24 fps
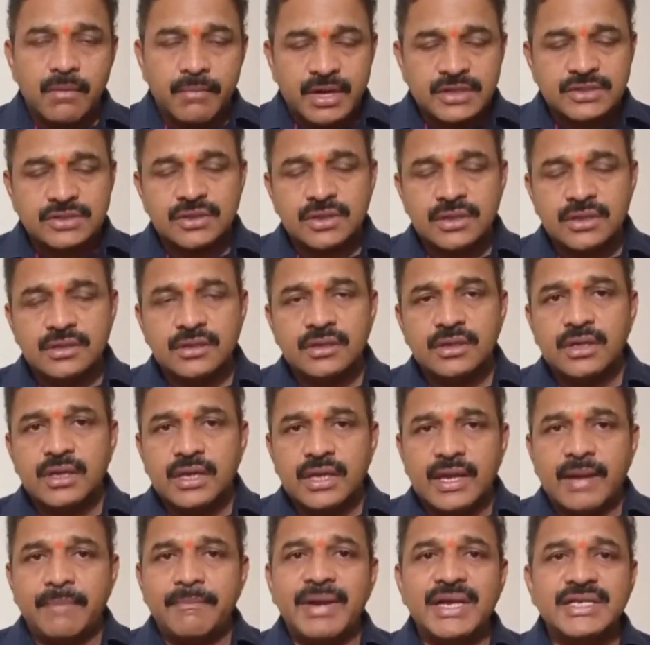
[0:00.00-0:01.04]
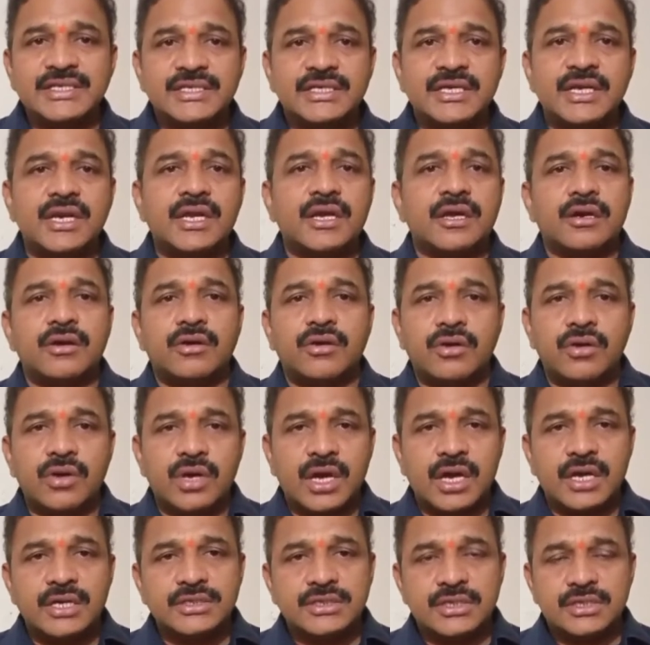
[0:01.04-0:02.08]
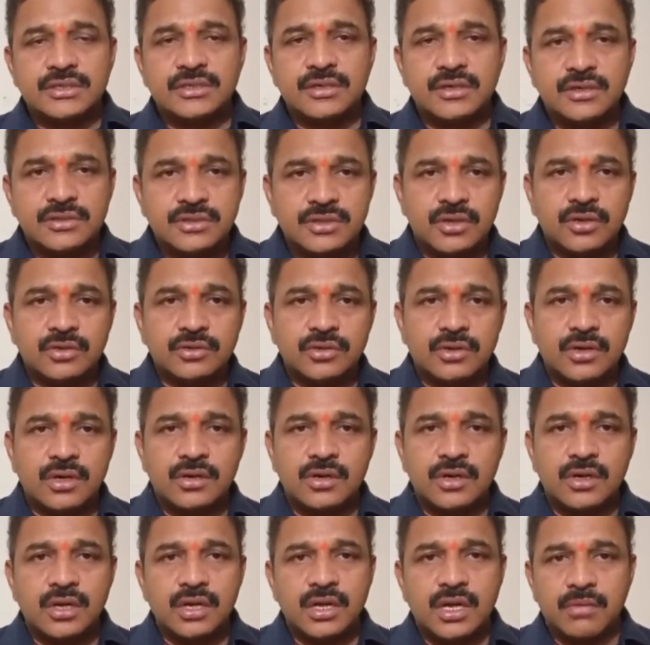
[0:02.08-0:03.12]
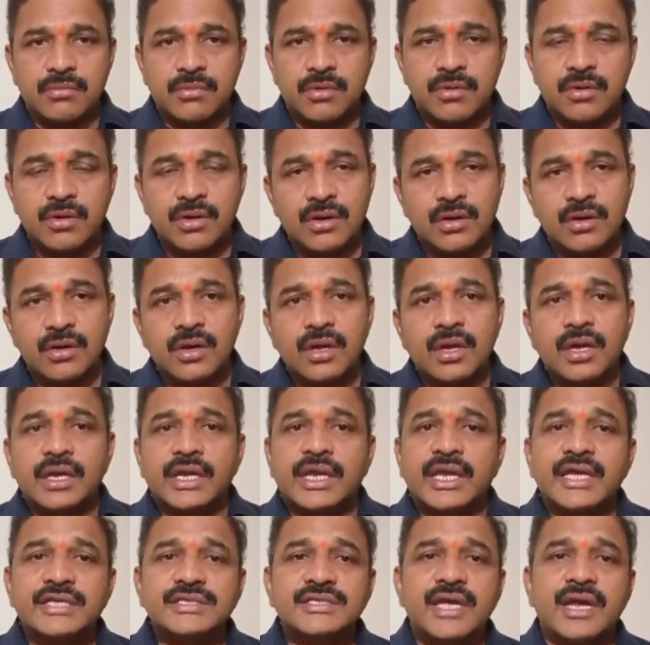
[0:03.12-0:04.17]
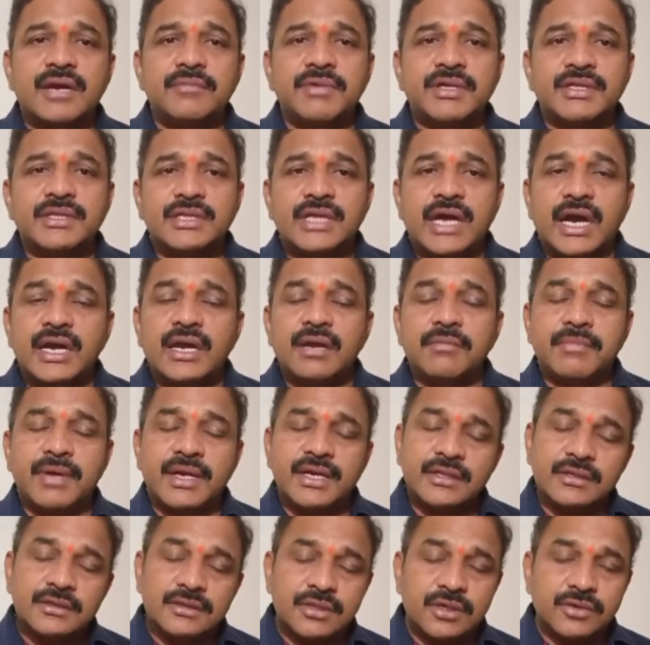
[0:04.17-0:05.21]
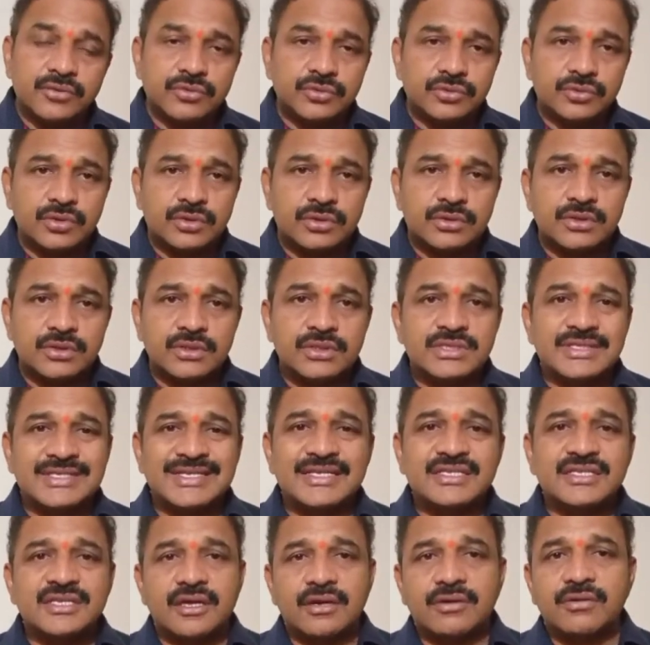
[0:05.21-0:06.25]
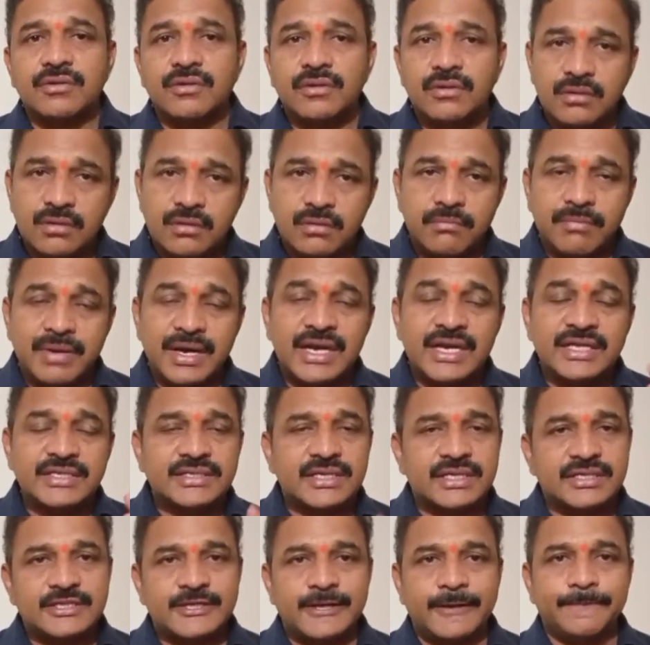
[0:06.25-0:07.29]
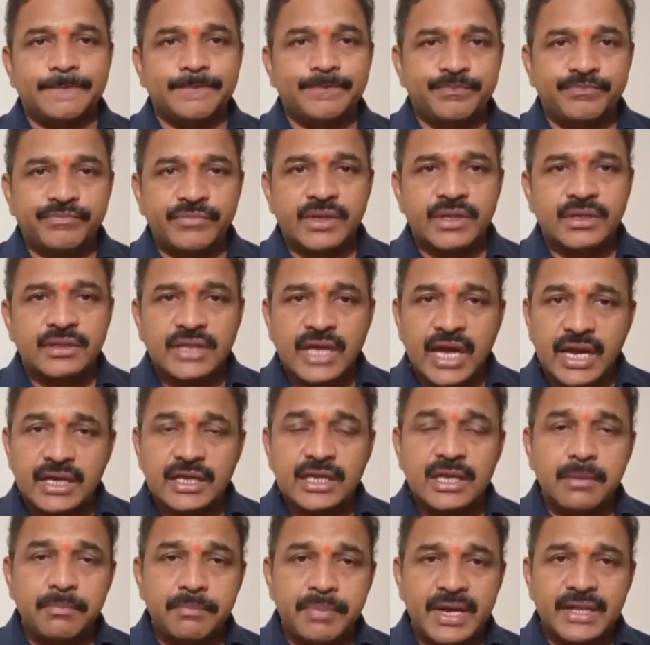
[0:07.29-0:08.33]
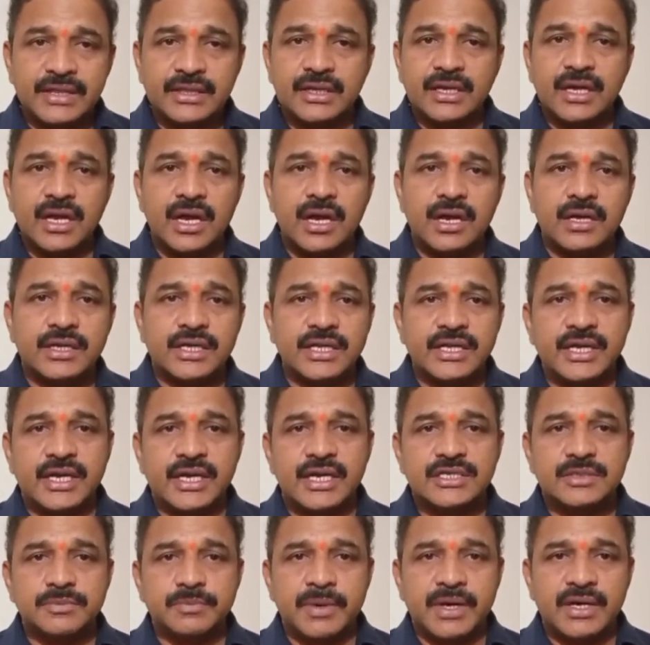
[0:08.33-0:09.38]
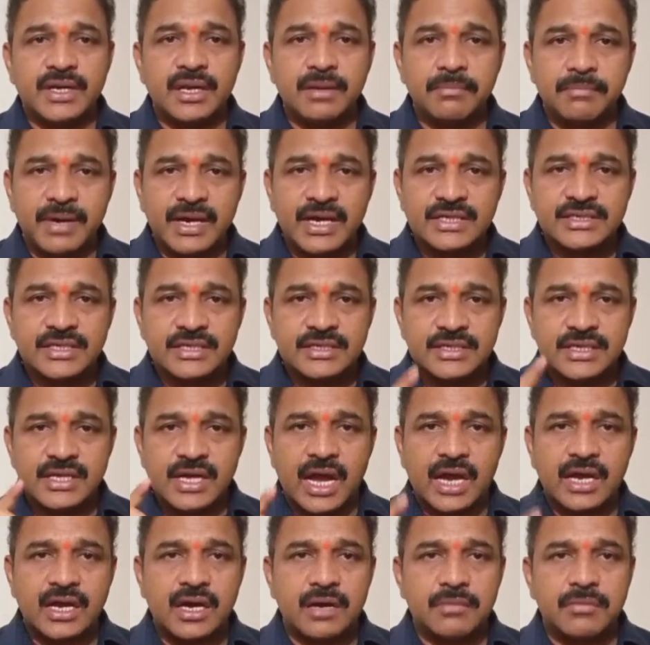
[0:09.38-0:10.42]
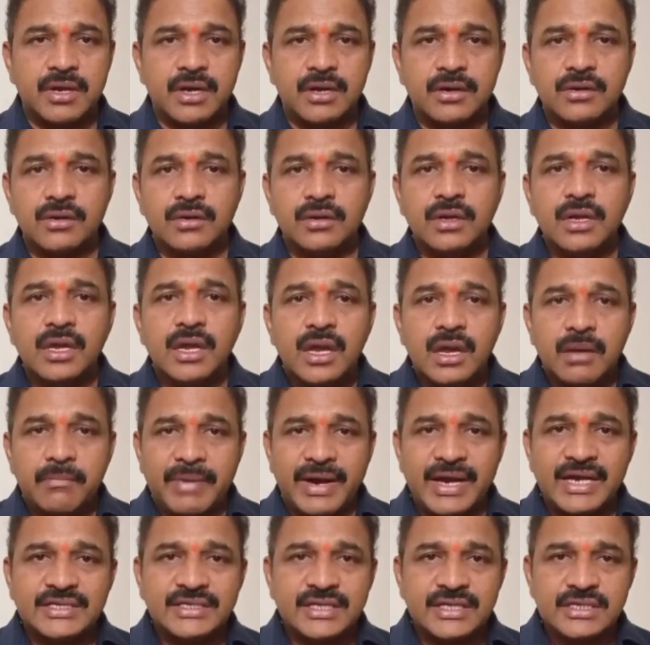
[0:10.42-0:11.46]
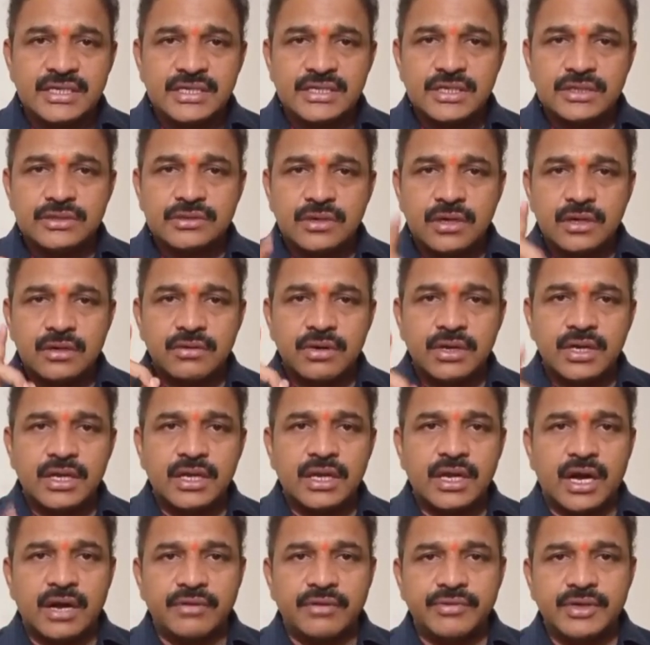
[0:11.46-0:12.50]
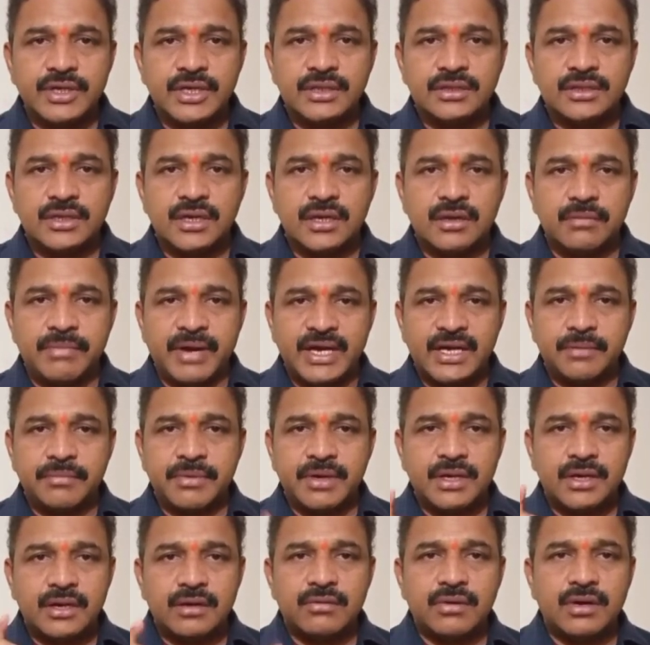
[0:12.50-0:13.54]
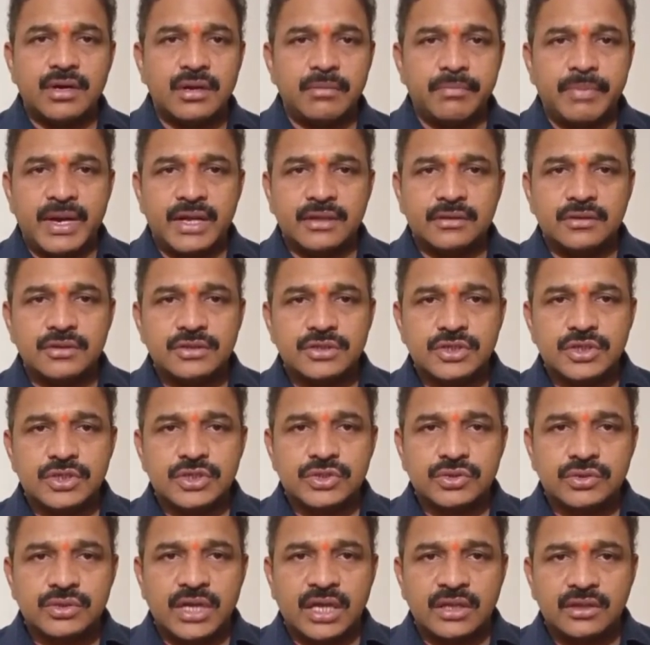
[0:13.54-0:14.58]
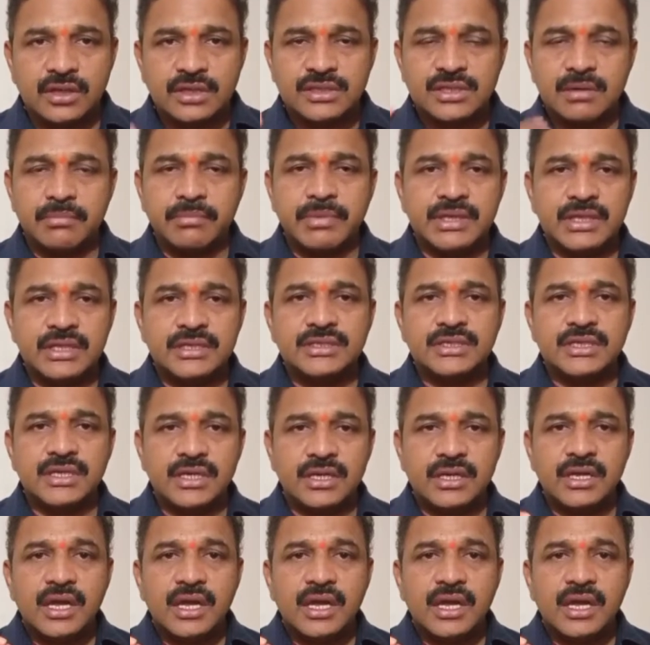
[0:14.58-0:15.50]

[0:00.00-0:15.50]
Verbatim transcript: ప్రస్తుతం ఎమ్మెల్సీ ఎన్నికలు రెండు కాన్స్టిట్యూన్సీలో జరుగుతున్నటువంటి క్రమంలో కేసీఆర్ మీద దాన్ని మరింత ఉధృతం చేశారు బండి సంజయ్ దానికి ప్రతిగా టీఆర్ఎస్ పార్టీ బండి సంజయ్ అక్రమాలను బండి సంజయ్ చేస్తున్నటువంటి అవినీతిని బయటపెట్టేటువంటి ప్రయత్నం చేస్తుంది అందుకు సంబంధించి